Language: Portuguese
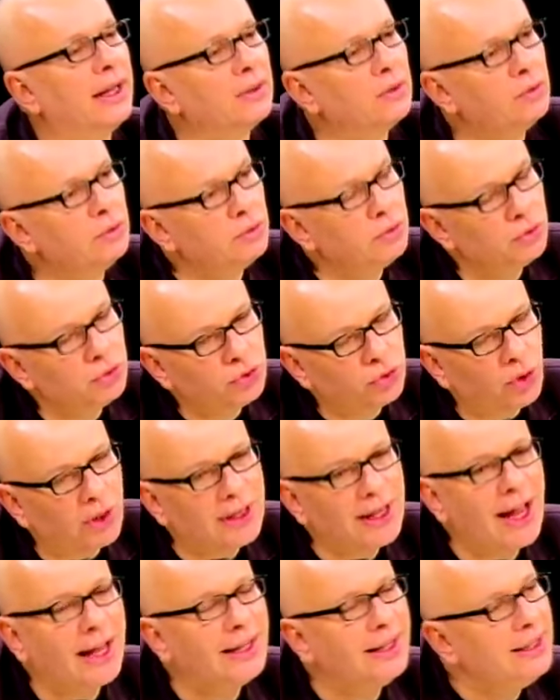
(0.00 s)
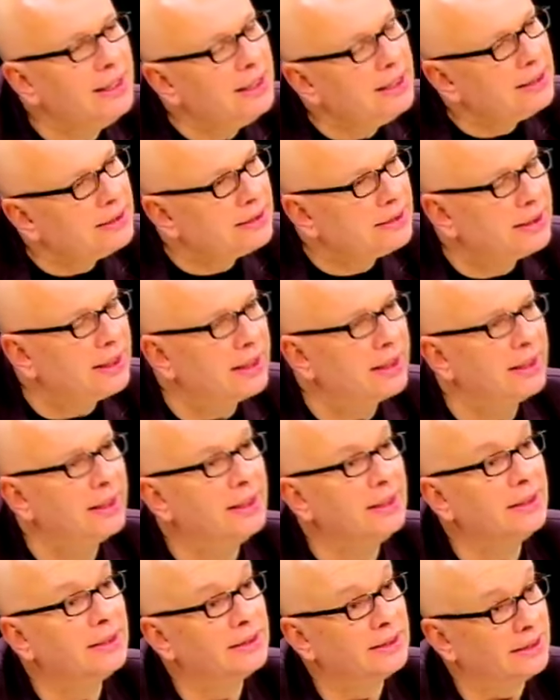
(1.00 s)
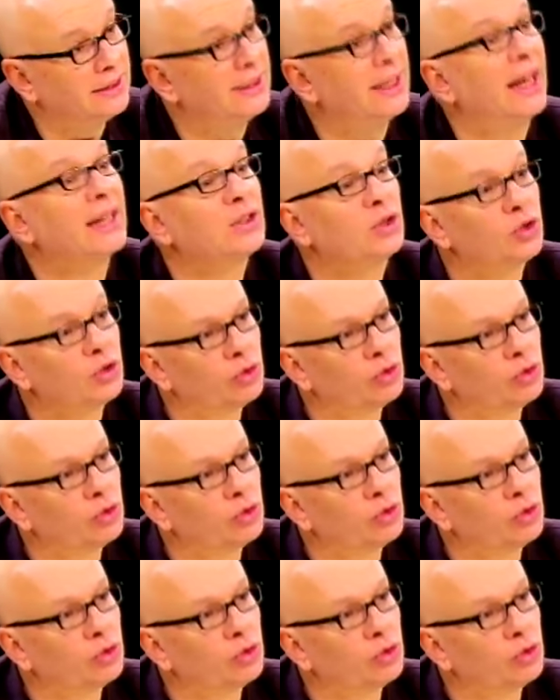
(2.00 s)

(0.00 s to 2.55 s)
né? Do, do ah. jornalista que Dos se... Dos